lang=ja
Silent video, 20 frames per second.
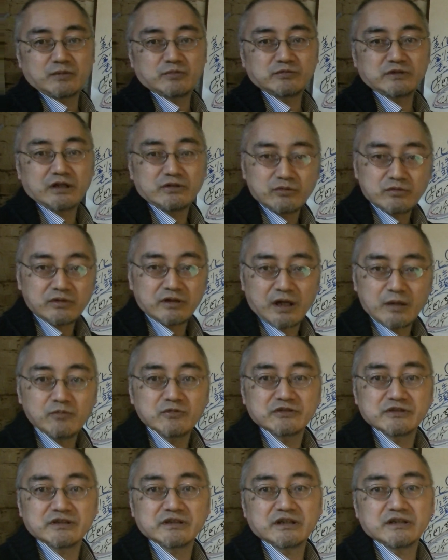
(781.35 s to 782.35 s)
ムなのかも
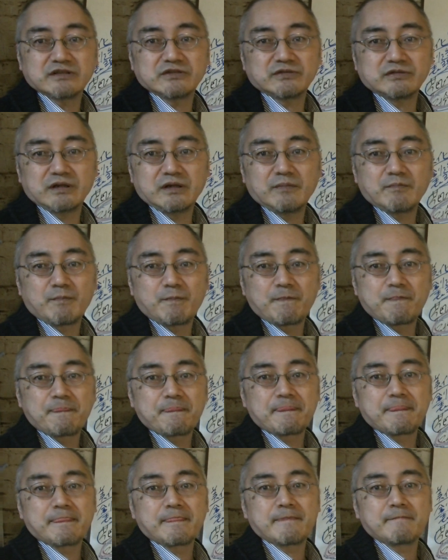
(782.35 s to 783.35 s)
しれないですよね
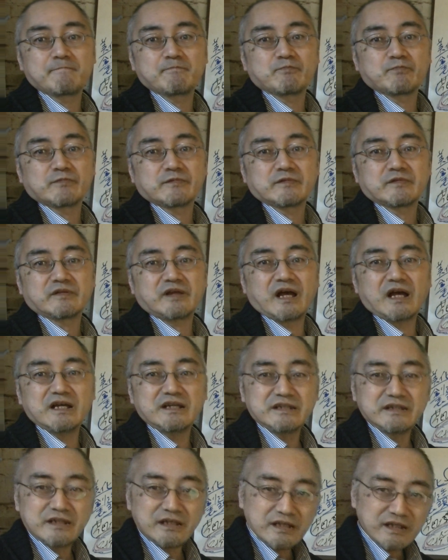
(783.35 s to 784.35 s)

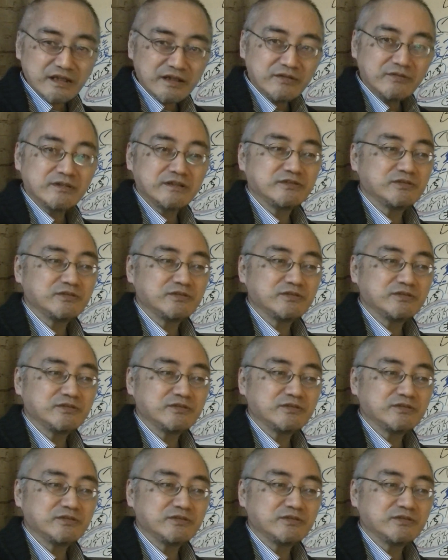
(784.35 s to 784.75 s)
最低限は